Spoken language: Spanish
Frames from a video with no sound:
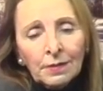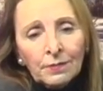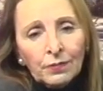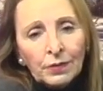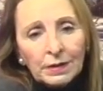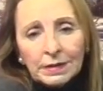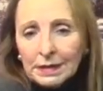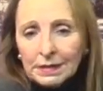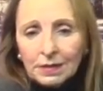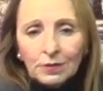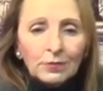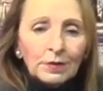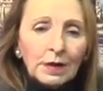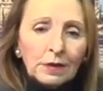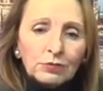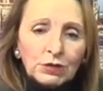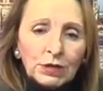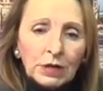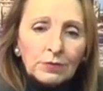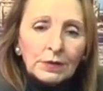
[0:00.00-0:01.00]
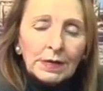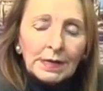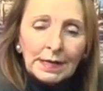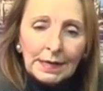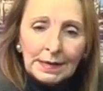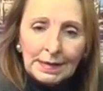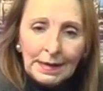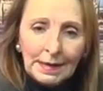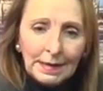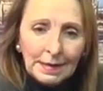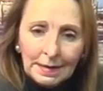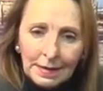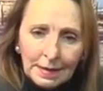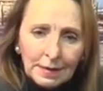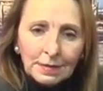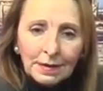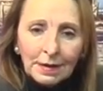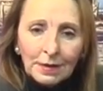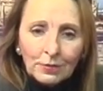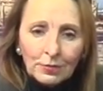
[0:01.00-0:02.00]
pues ha sido una luchadora nata. Ella
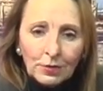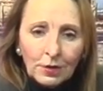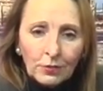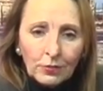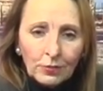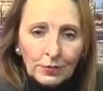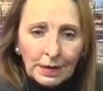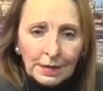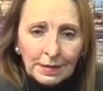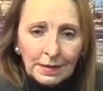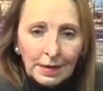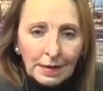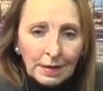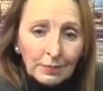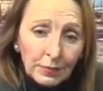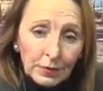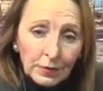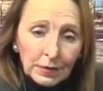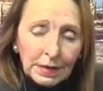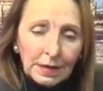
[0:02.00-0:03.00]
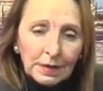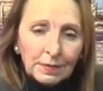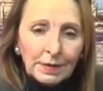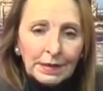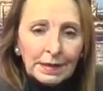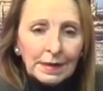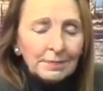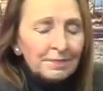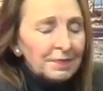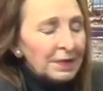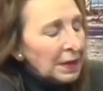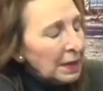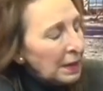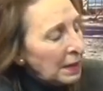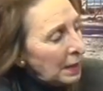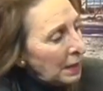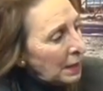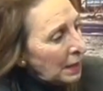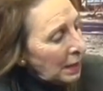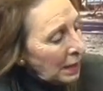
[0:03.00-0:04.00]
dice que no se le oscurece nada, pero es que es verdad.
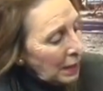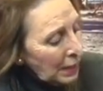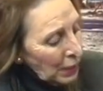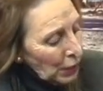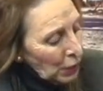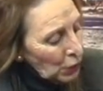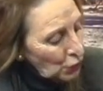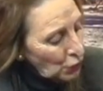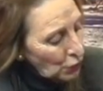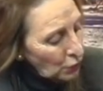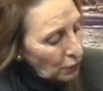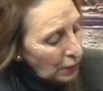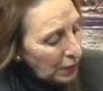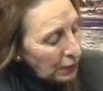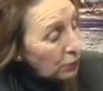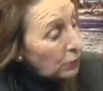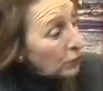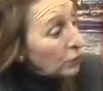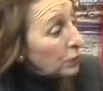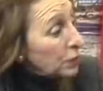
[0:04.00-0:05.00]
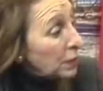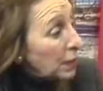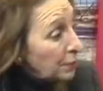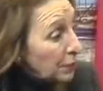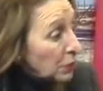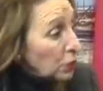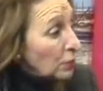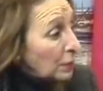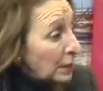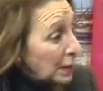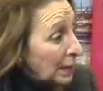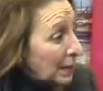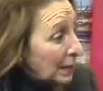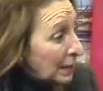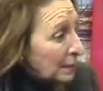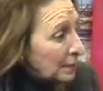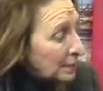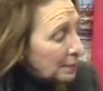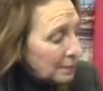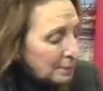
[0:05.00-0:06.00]
Yo cuando te he visto
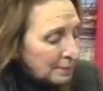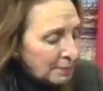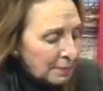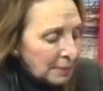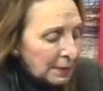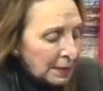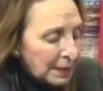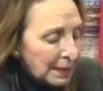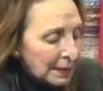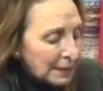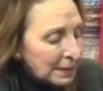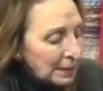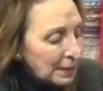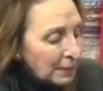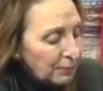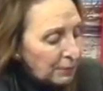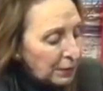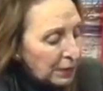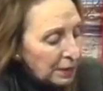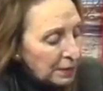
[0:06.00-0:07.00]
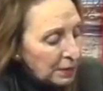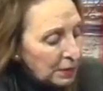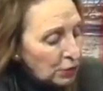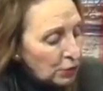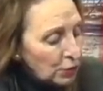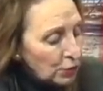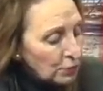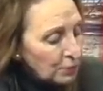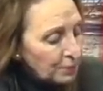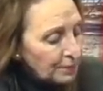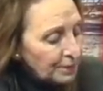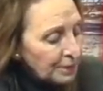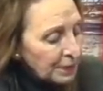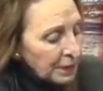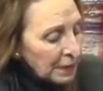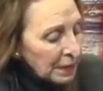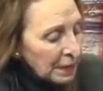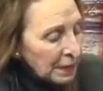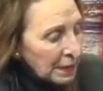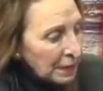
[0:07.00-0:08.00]
bailar, María, siempre he dicho
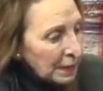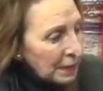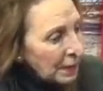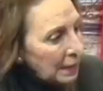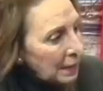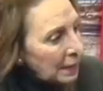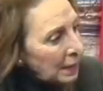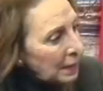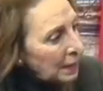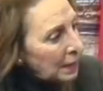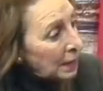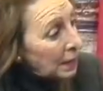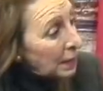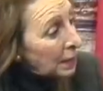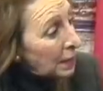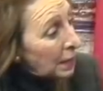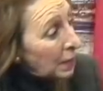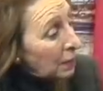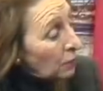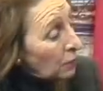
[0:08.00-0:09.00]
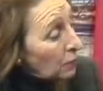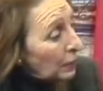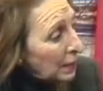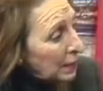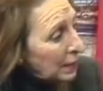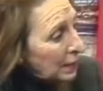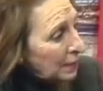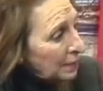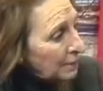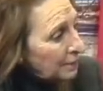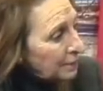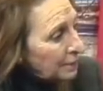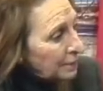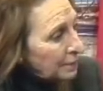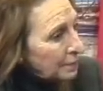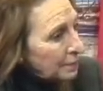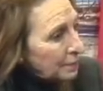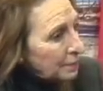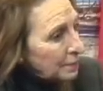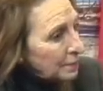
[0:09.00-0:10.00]
que tu baile
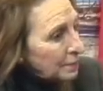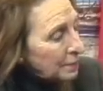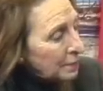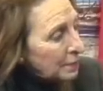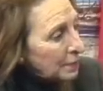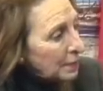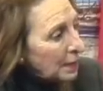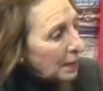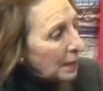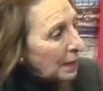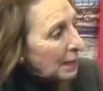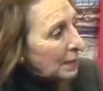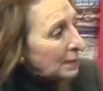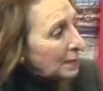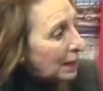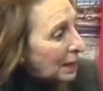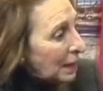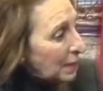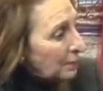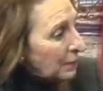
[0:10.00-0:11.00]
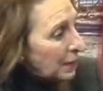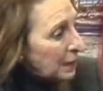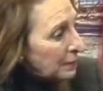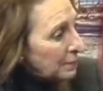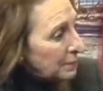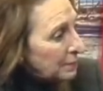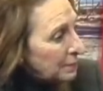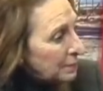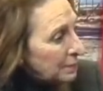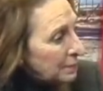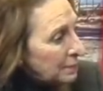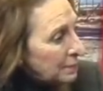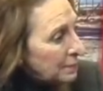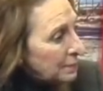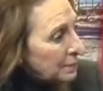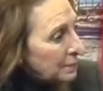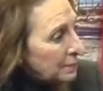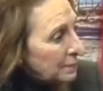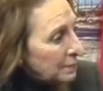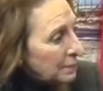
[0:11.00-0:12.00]
es del alma,
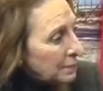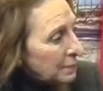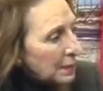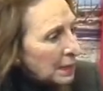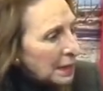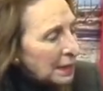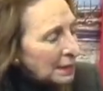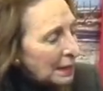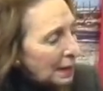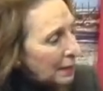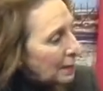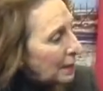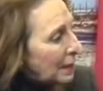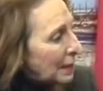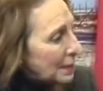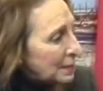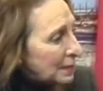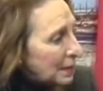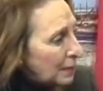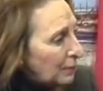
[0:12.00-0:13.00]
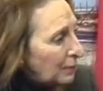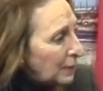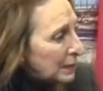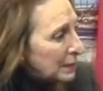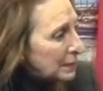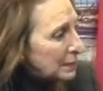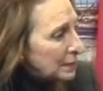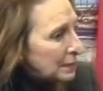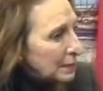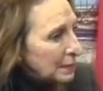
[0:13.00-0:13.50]
que sale de las tripas,